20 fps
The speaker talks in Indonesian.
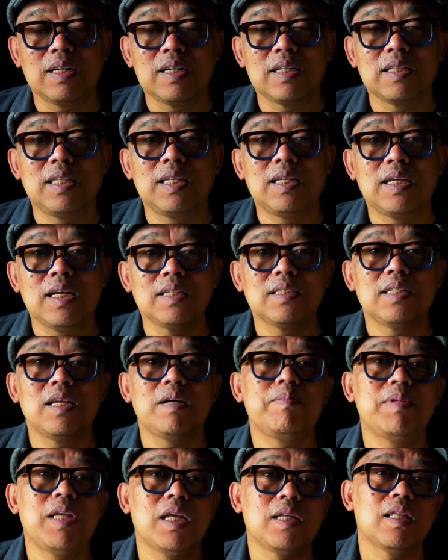ketika
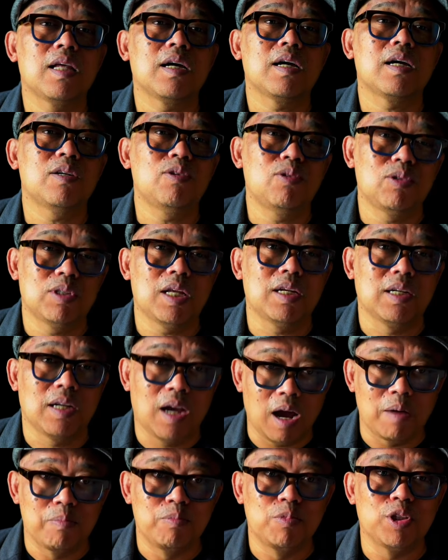saya menyatakan hutan
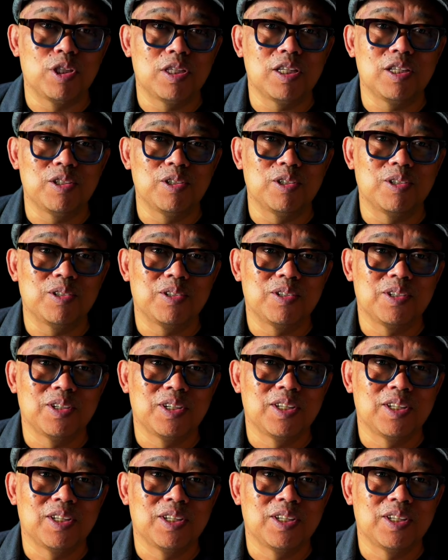gambut itu.